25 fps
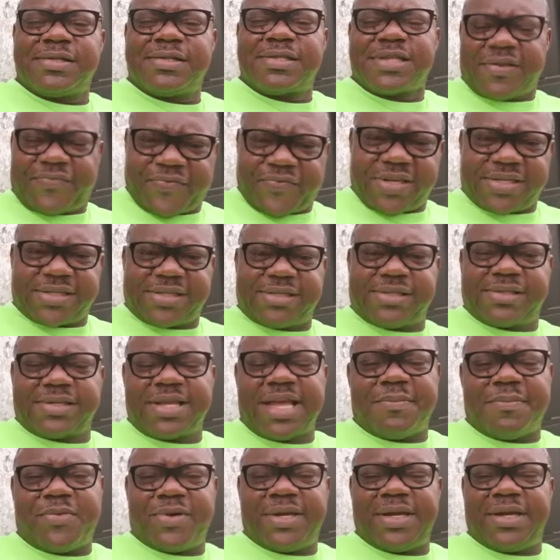ce fils
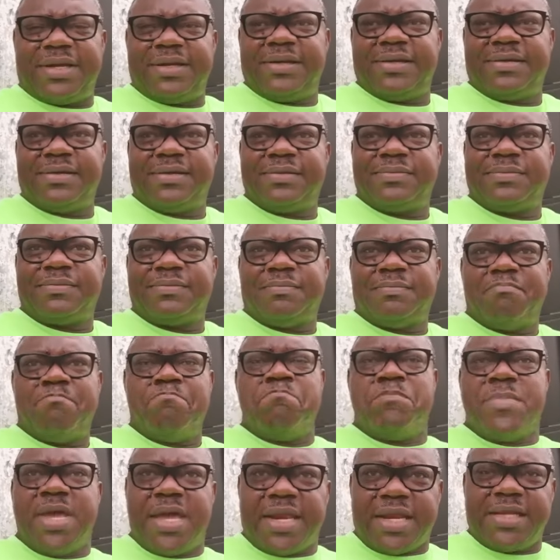gabonais
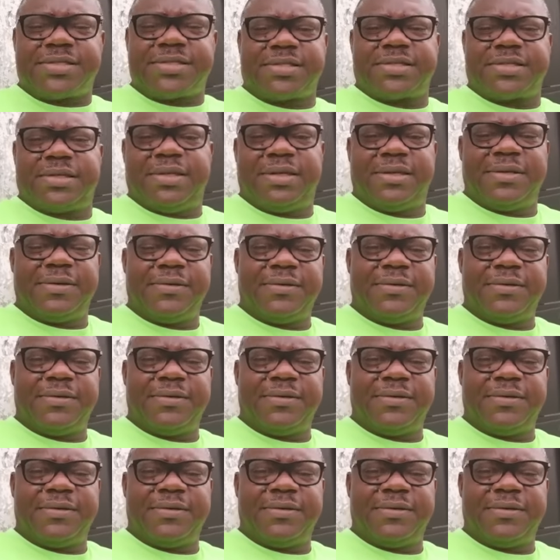mérite